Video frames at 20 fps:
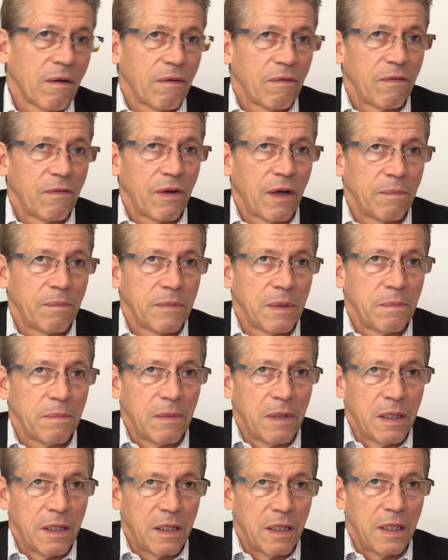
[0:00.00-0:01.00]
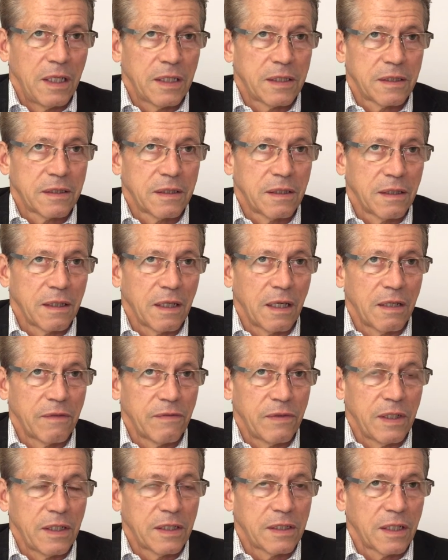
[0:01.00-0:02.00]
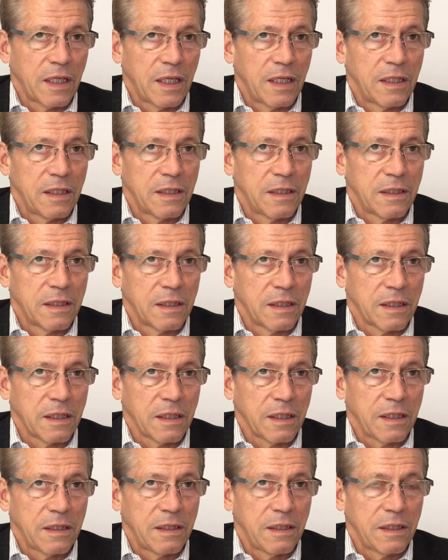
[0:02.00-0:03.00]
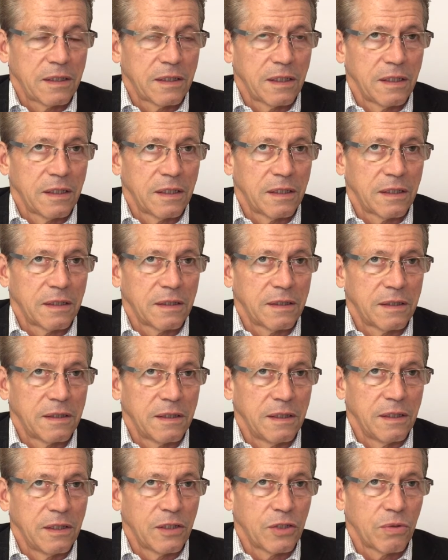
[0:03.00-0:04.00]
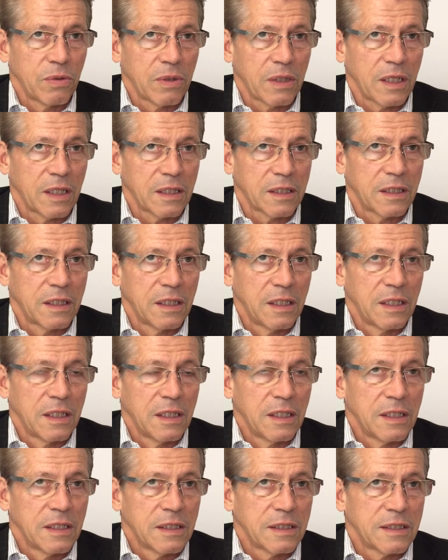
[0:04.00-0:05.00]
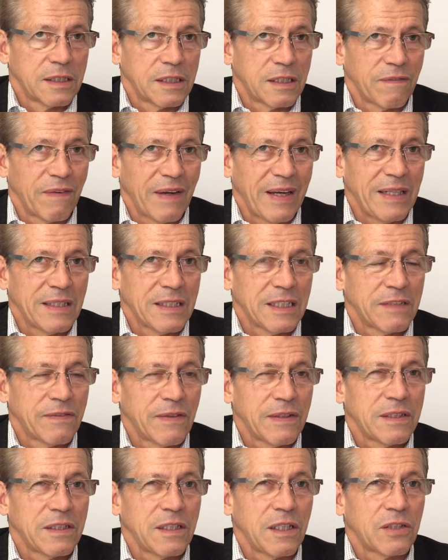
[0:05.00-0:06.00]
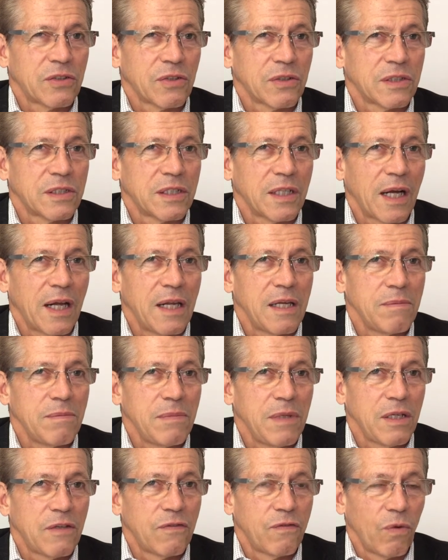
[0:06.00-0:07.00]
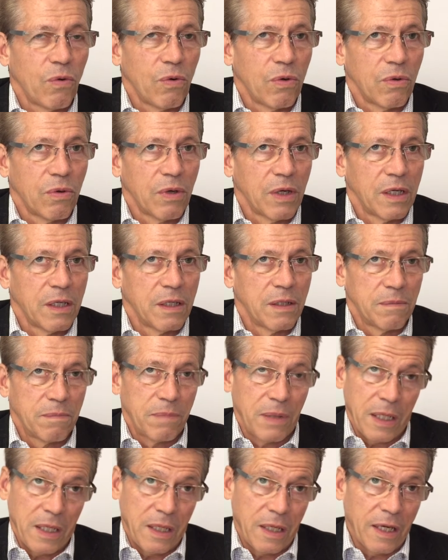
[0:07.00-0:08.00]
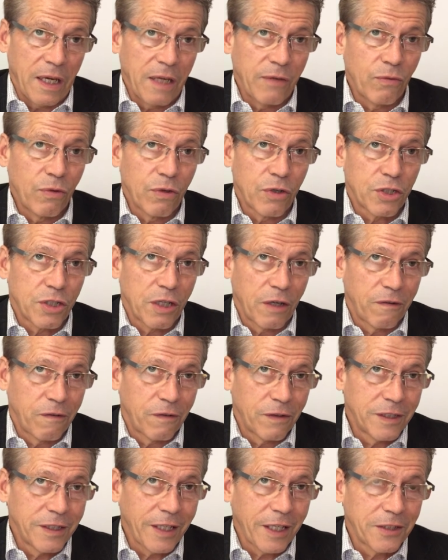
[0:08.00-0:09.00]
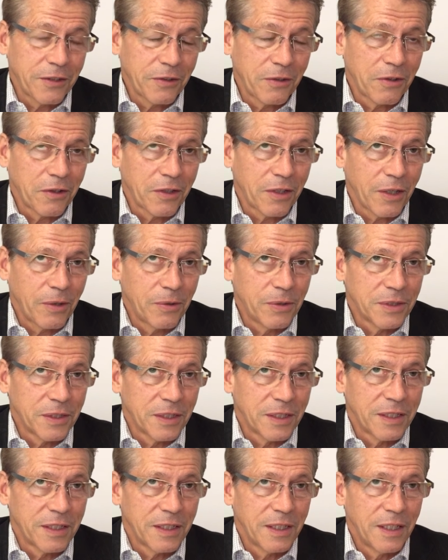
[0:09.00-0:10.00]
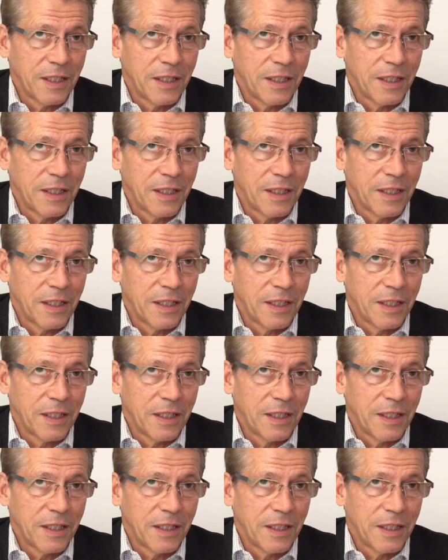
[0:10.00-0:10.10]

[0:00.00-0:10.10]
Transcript: Wir haben im letzten Jahr, wenn die Zahlen richtig sind, in Stuttgart 22 sozialen Mietwohnungen bei einer Einwohnerschaft von 600.000